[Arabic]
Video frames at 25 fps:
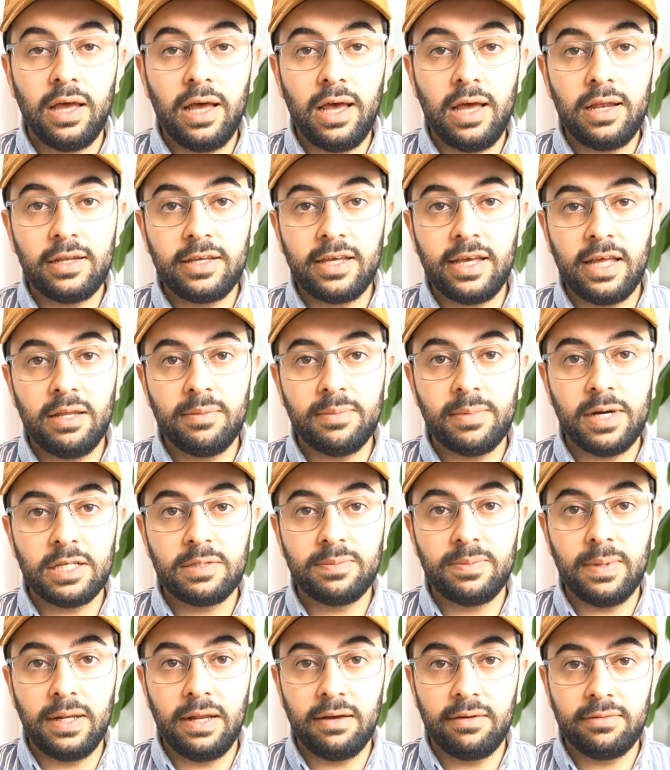
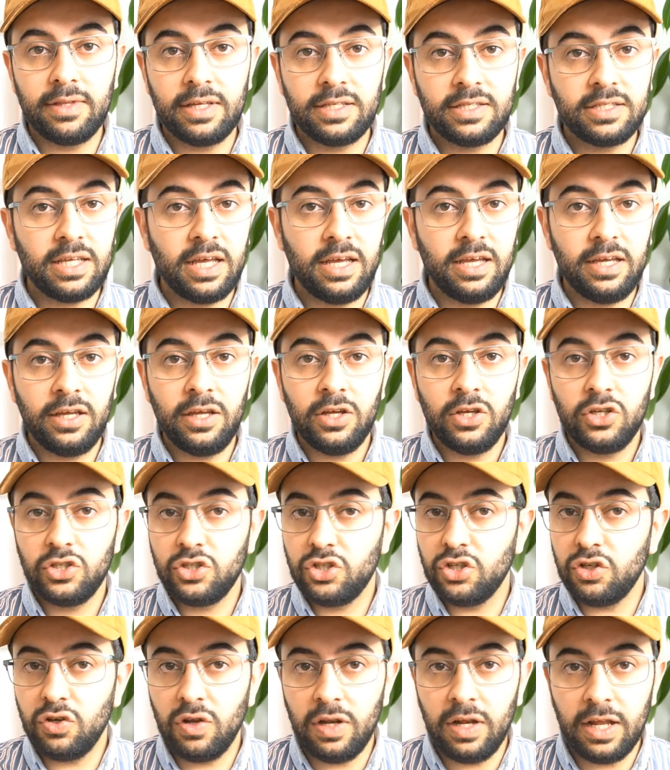الكلمات باللفظ الصحيح
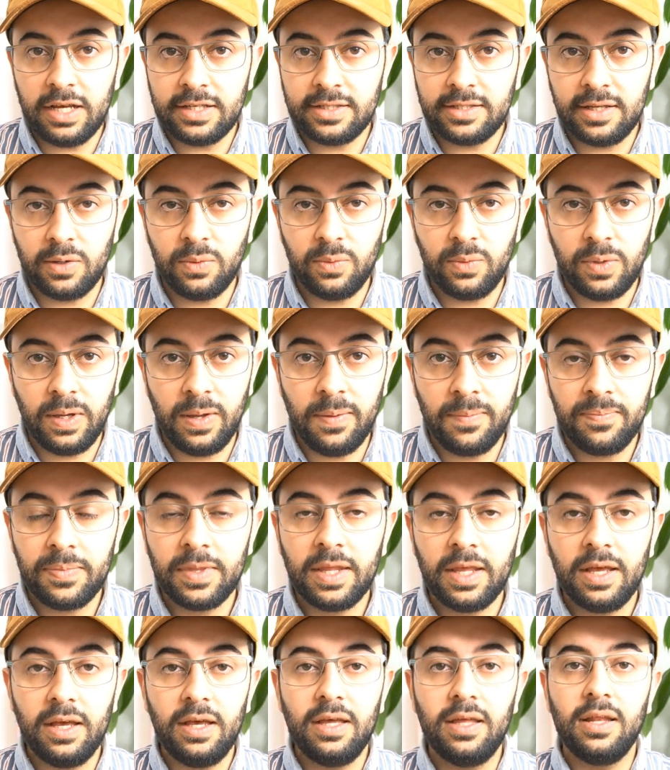شنو اللي
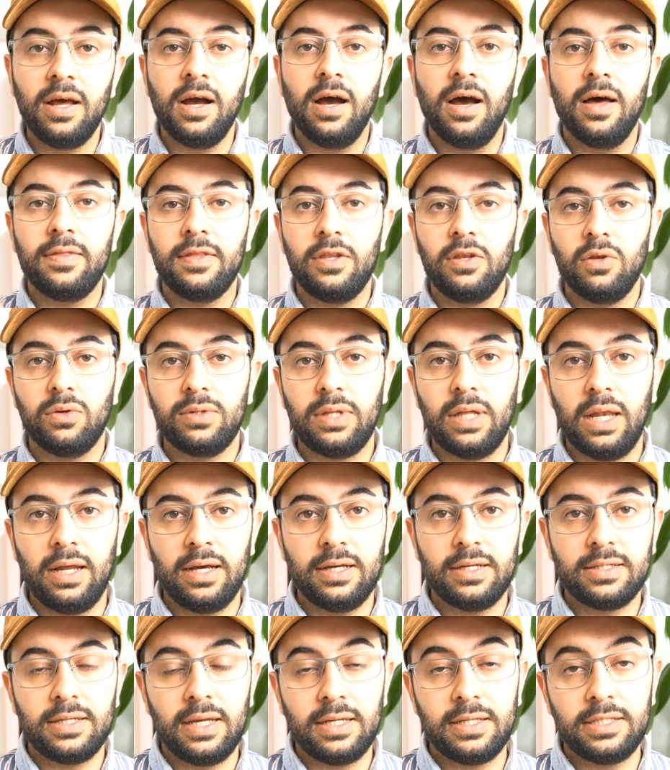هنا هذه النقطة
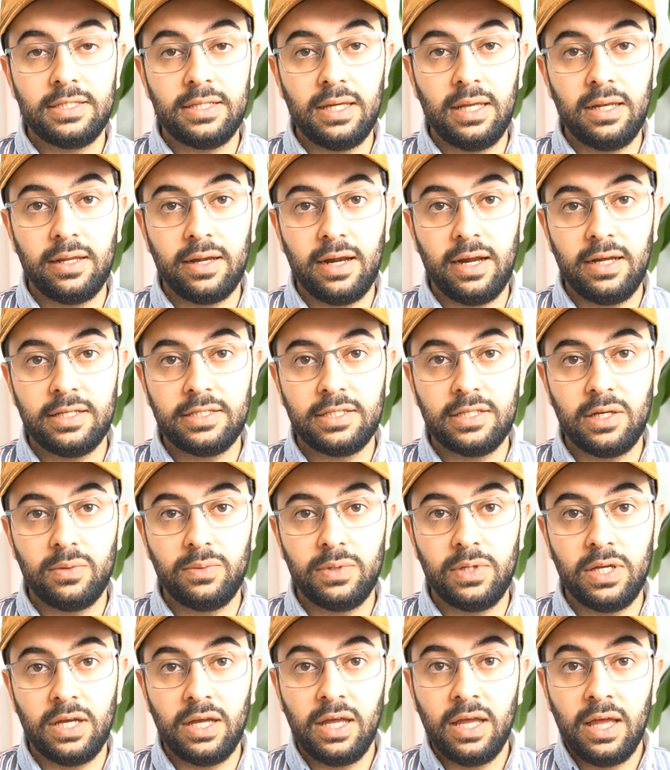الأساسية اللي راح
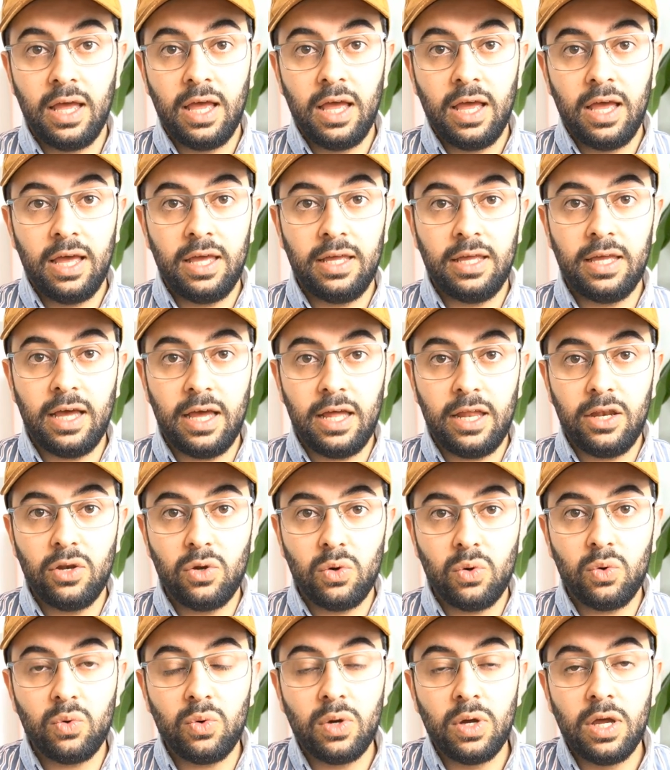تسويها هي
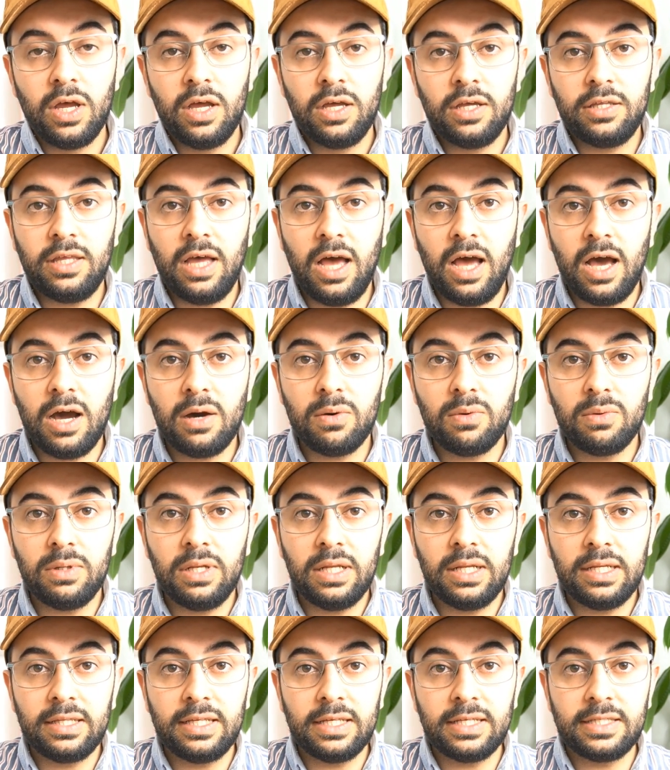أنه
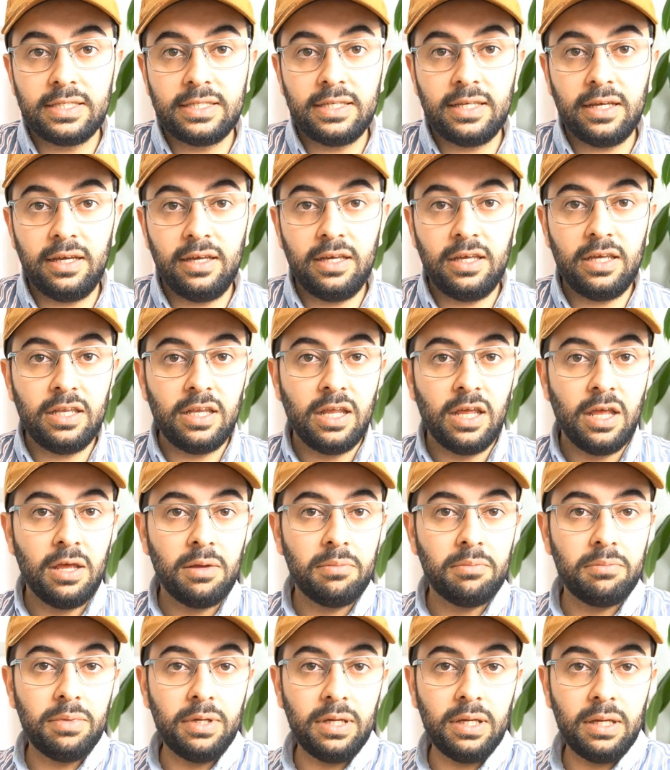تحاول تستعين
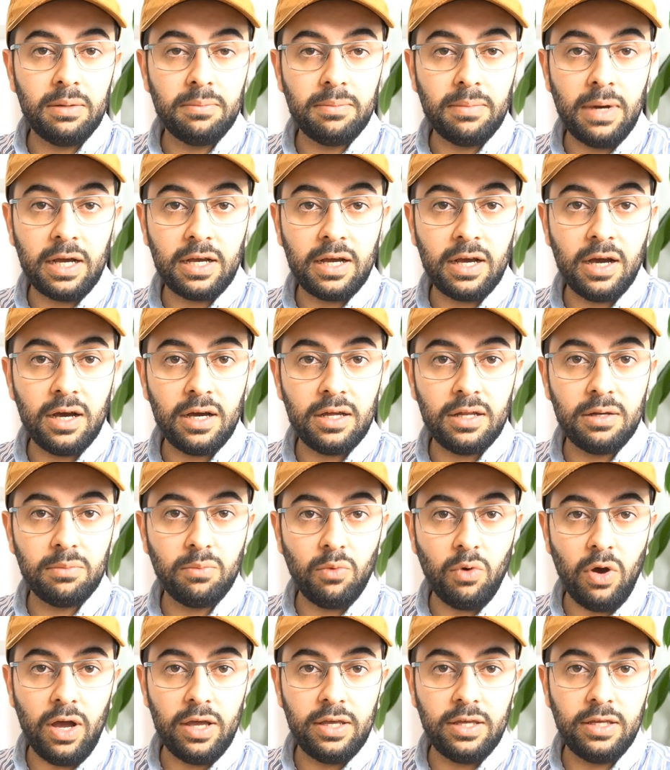بمكان
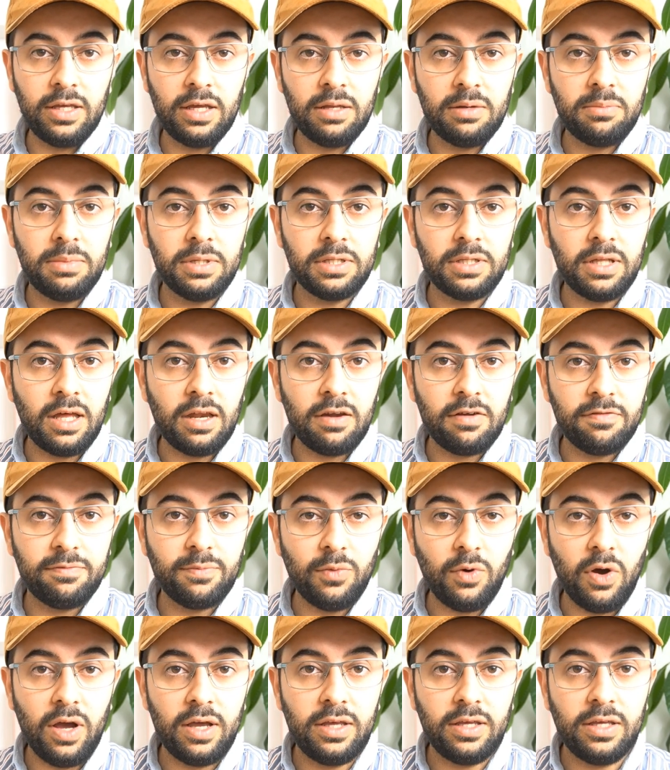معين بطرف
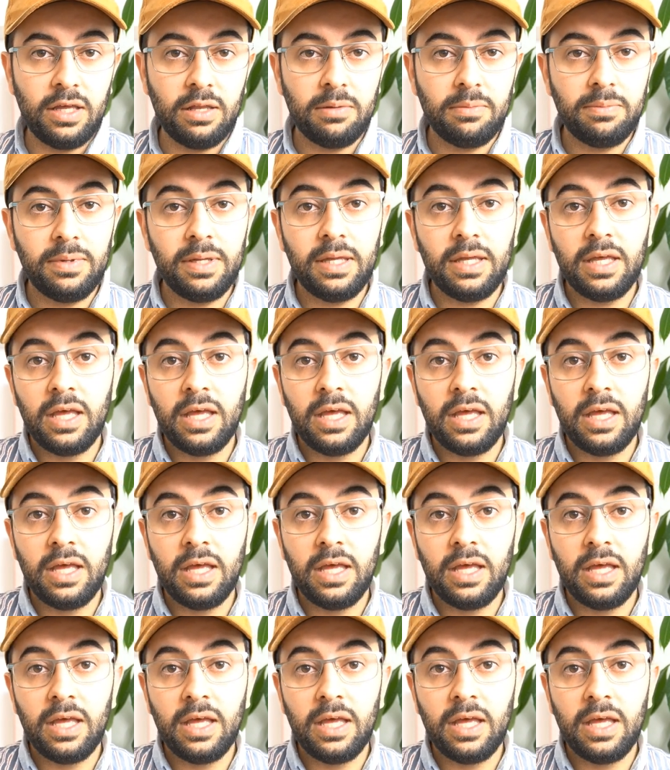معين